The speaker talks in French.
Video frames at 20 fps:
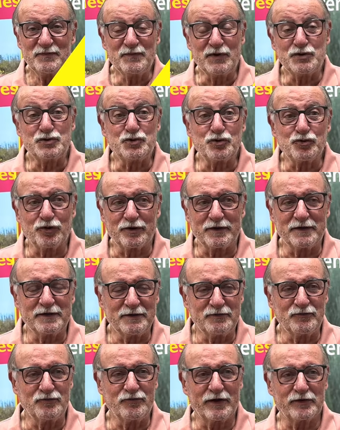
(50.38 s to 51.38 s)
Bien sûr,
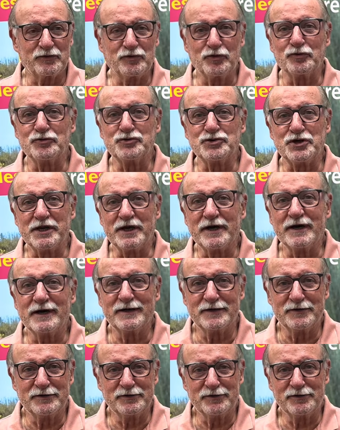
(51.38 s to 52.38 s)
hein, l'ouverture
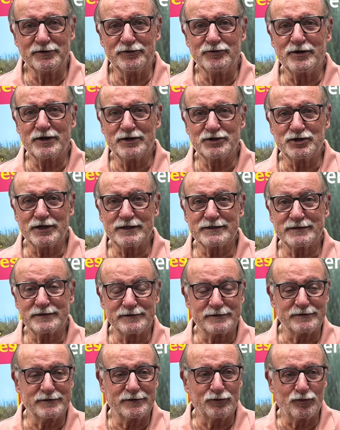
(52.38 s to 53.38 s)
générale de la chasse,
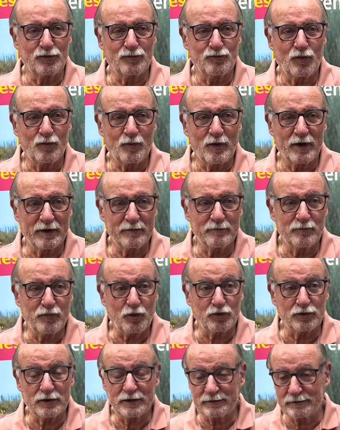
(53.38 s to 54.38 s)
c'est un moment
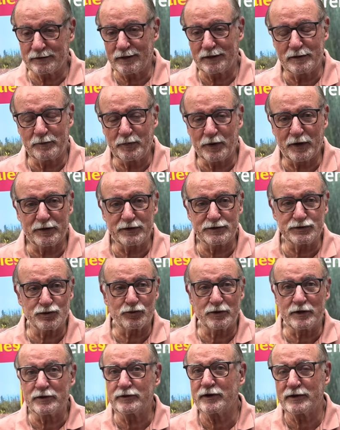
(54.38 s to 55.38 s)
important dans les
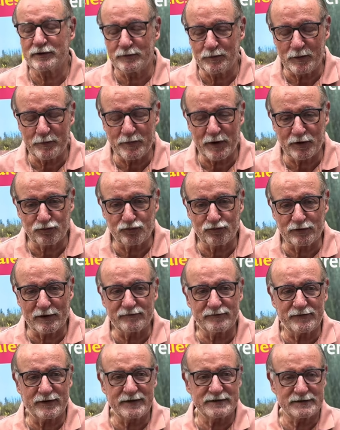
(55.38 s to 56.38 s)
Pyrénées-Orientales, mais partout
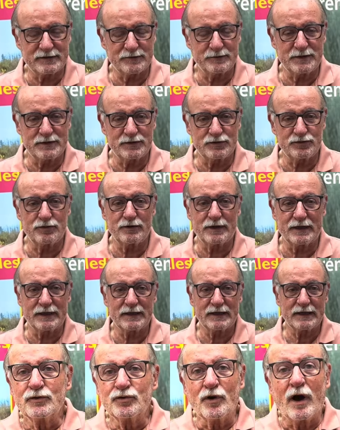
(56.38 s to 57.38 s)
en France, bien sûr.
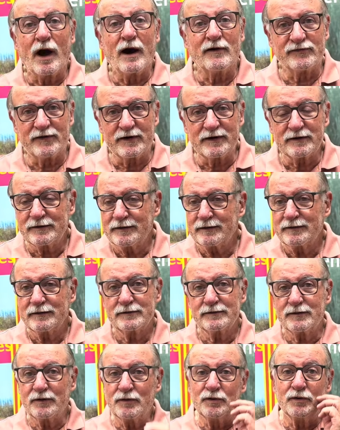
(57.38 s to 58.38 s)
Hein. Avant,
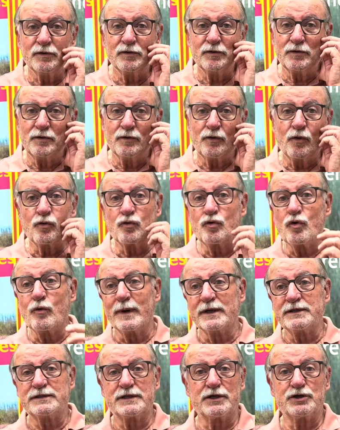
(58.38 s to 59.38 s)
on
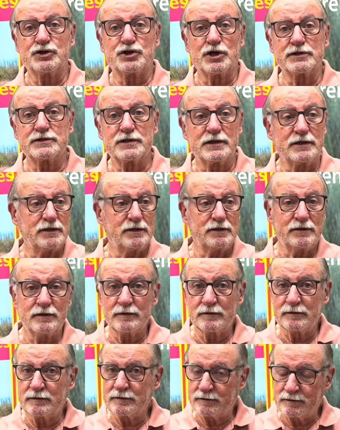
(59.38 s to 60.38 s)
commençait à
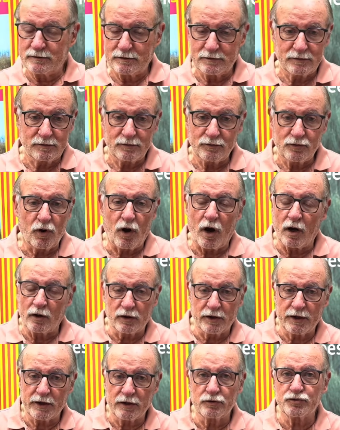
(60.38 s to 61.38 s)
chasser en
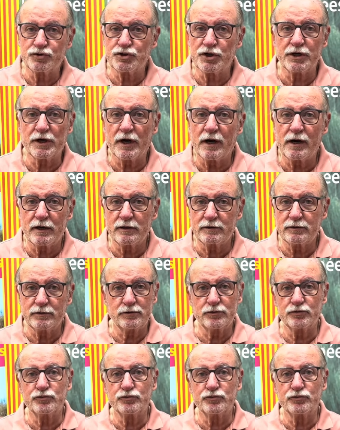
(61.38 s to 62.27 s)
règle générale le